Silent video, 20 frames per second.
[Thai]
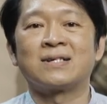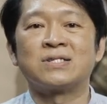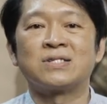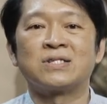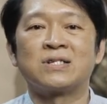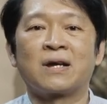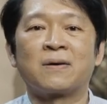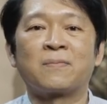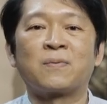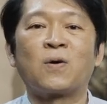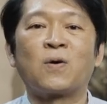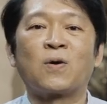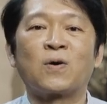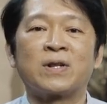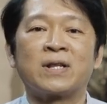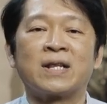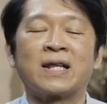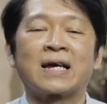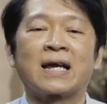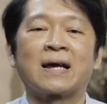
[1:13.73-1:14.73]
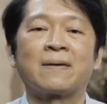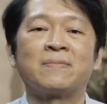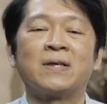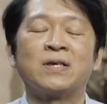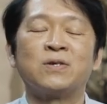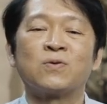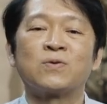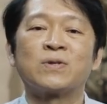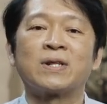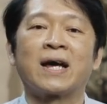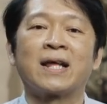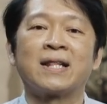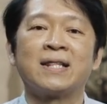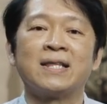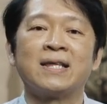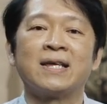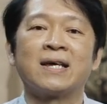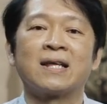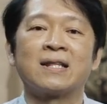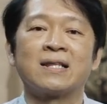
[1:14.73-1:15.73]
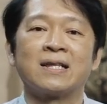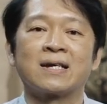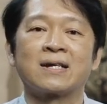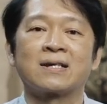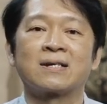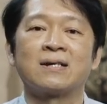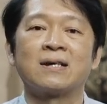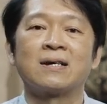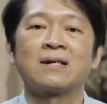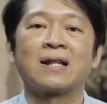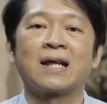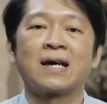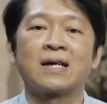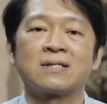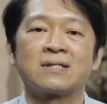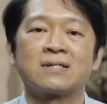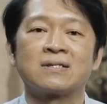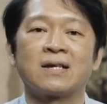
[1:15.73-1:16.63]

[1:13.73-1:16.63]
อิสริยาภรณ์นะครับในยุคนั้นเนี่ยเรียกเครื่องรา